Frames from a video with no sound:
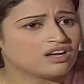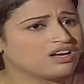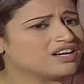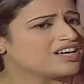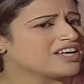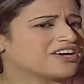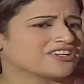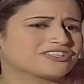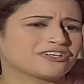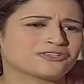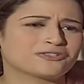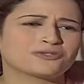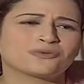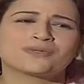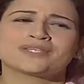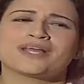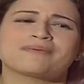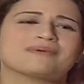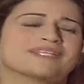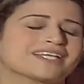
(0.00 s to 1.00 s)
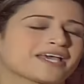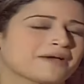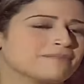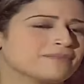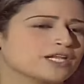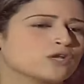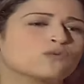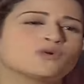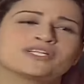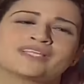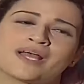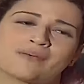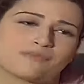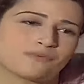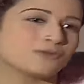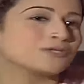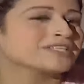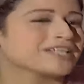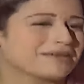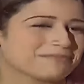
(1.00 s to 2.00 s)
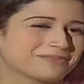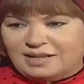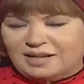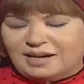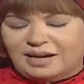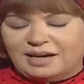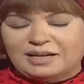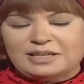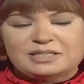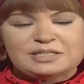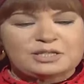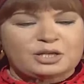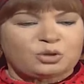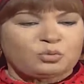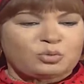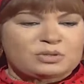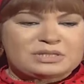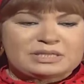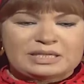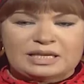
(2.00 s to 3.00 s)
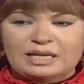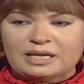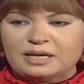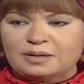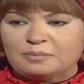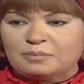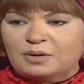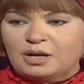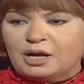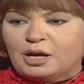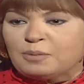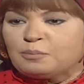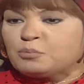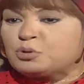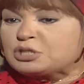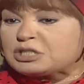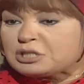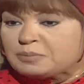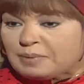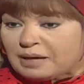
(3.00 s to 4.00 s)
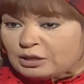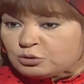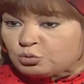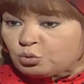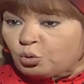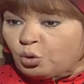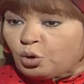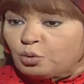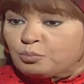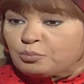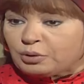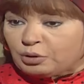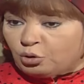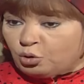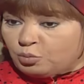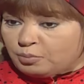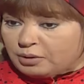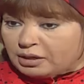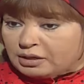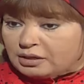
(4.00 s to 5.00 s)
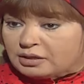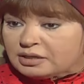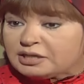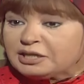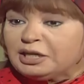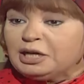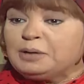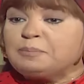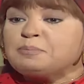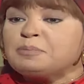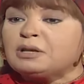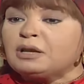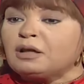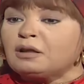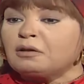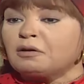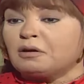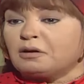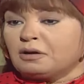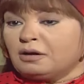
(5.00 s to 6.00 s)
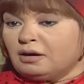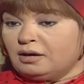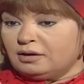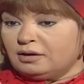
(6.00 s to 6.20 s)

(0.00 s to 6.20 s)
ليه يا طنط والنبي تكمليه والنبي والنبي عليه الصلاه والسلام بصي بقى طول عمر عمر يحب الألاجة